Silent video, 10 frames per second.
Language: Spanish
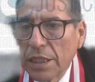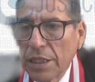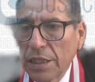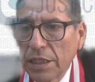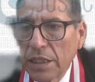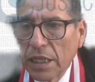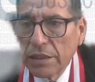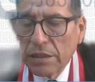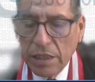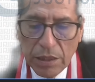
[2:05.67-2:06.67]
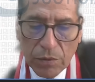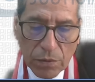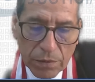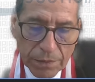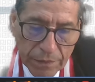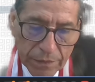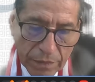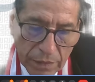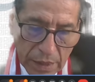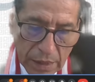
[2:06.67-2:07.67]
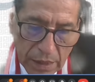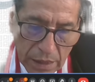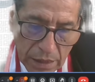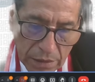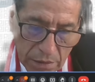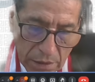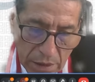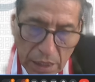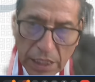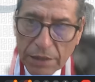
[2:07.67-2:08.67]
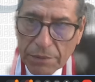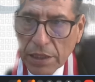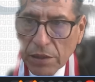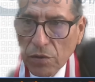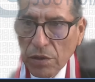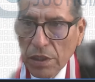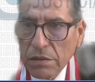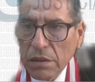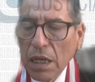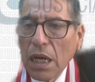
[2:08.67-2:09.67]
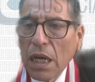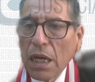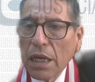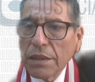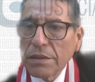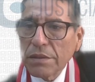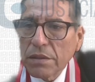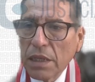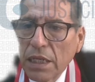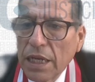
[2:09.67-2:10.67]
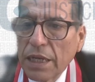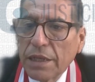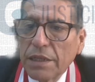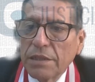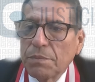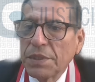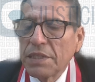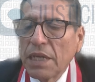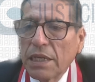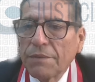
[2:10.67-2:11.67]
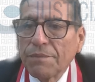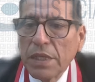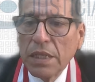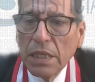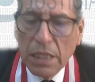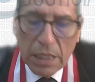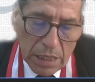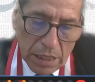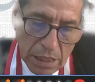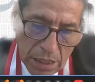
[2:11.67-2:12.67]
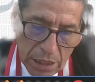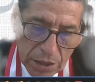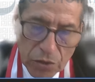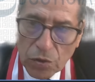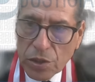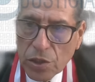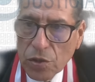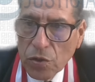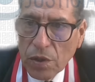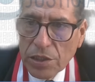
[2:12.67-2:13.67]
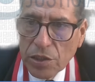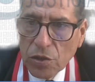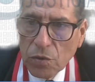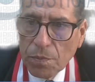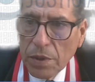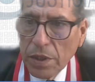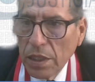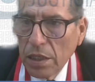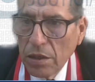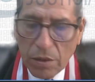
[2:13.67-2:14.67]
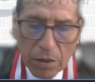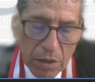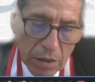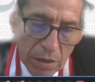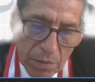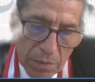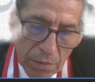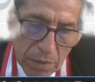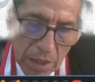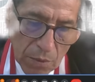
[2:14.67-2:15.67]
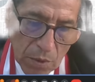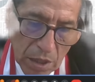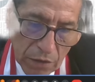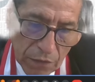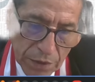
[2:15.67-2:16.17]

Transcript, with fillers: la pretensión civil. Sobre el particular eh, y ante un este, requerimiento de esta sala especial, eh, se